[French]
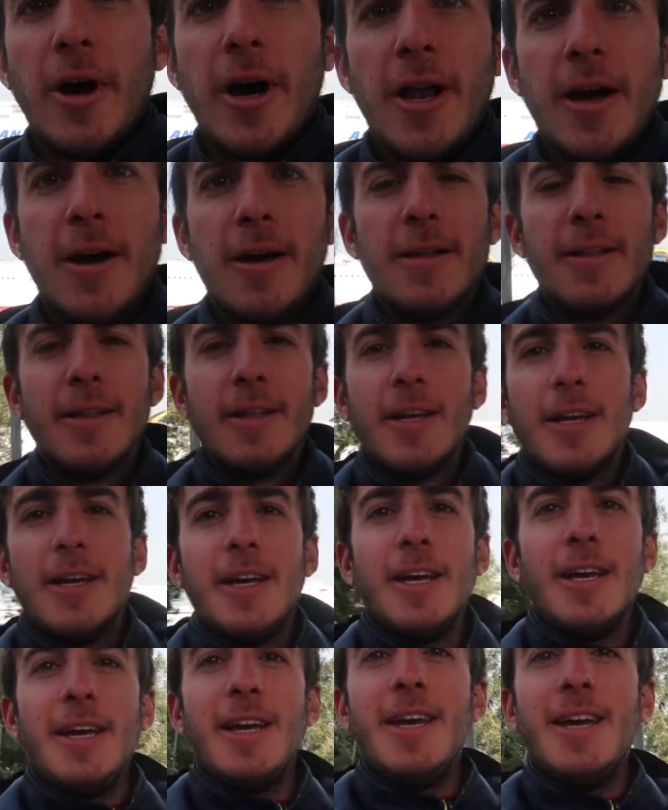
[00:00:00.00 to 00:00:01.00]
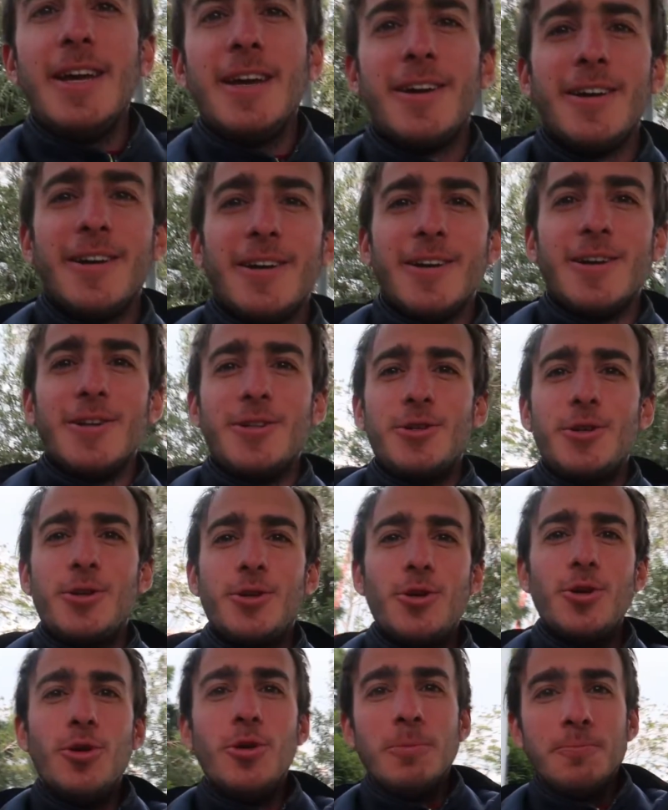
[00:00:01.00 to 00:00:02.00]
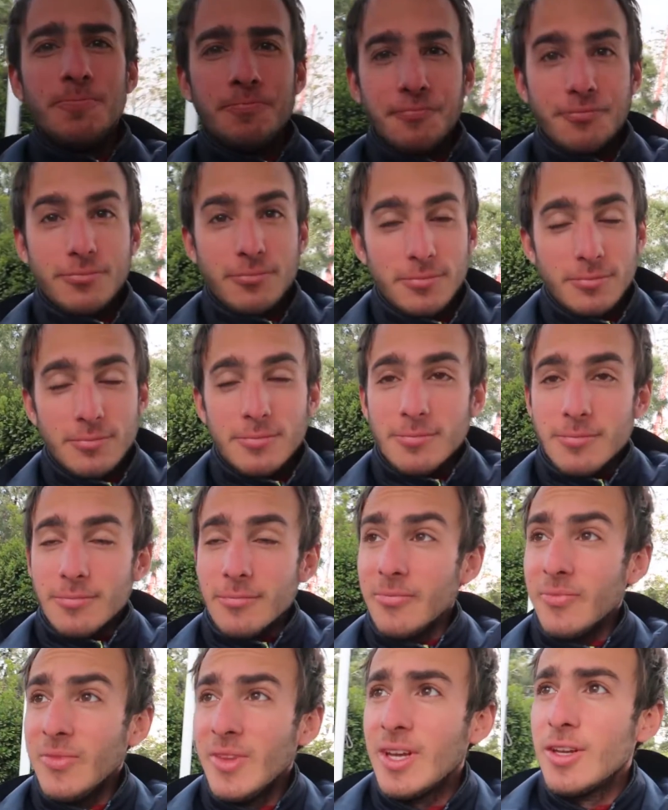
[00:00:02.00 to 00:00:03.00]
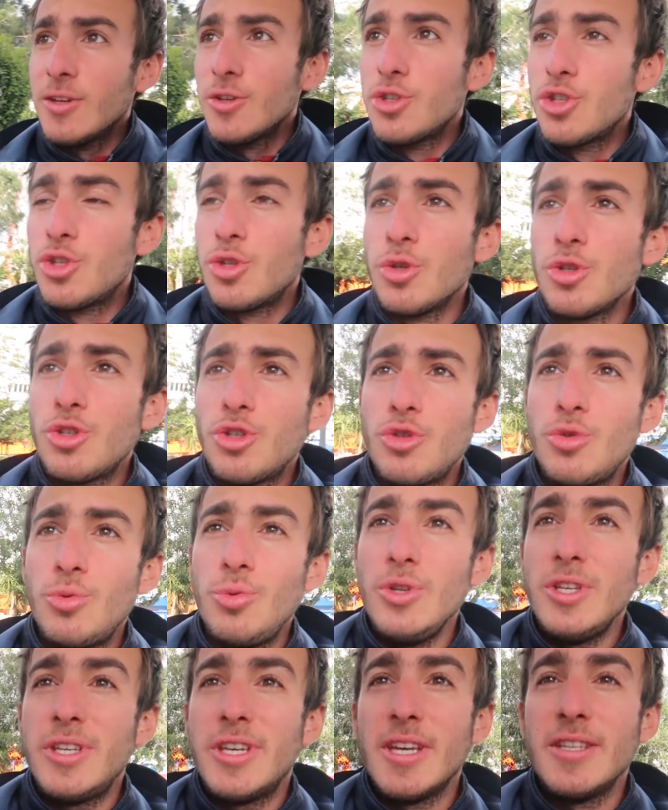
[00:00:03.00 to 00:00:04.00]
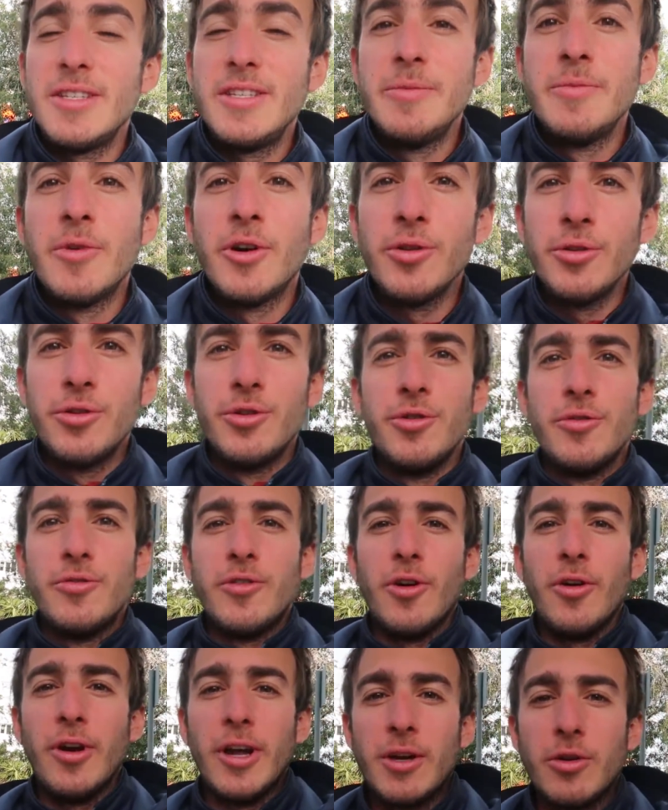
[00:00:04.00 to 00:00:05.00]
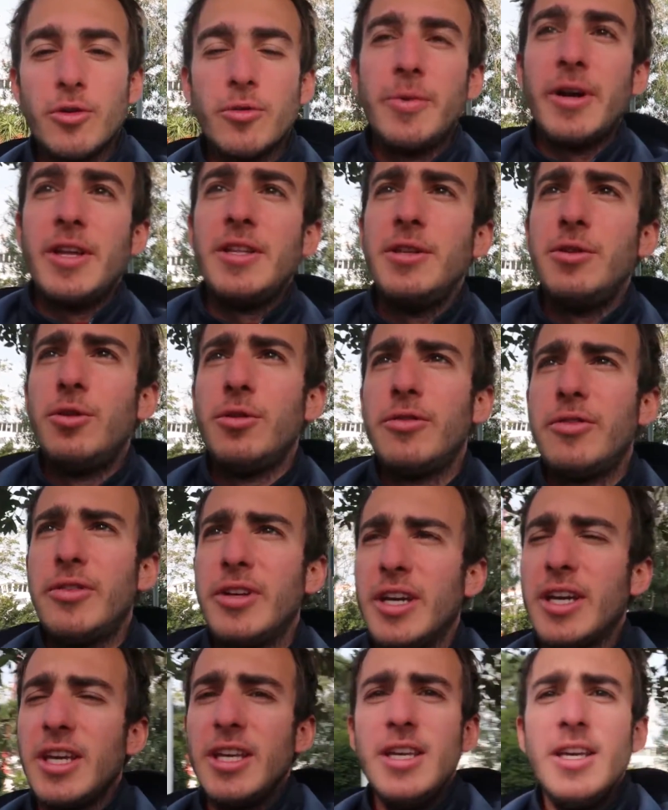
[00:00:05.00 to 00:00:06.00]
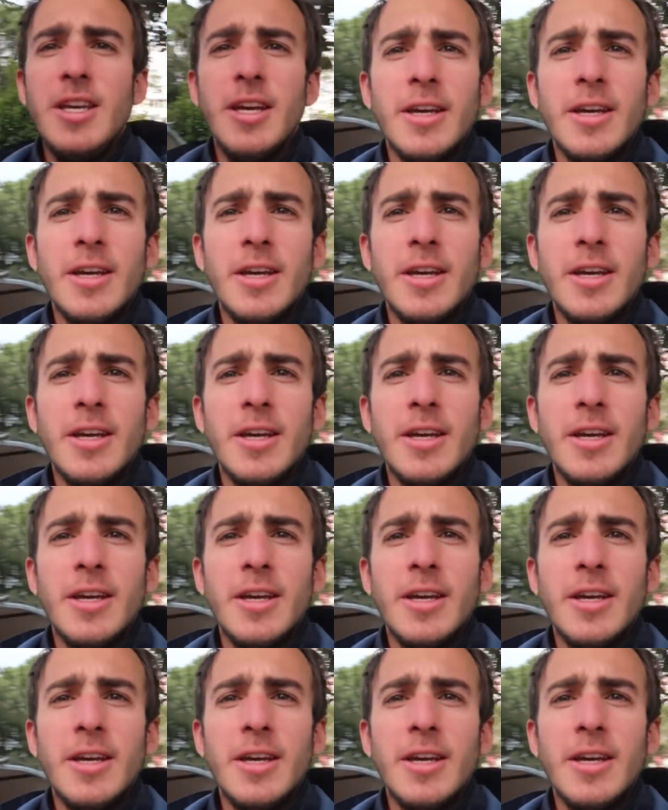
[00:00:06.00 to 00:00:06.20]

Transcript: Voilà. Et euh, du coup, je suis quasiment devant la compagnie de ferry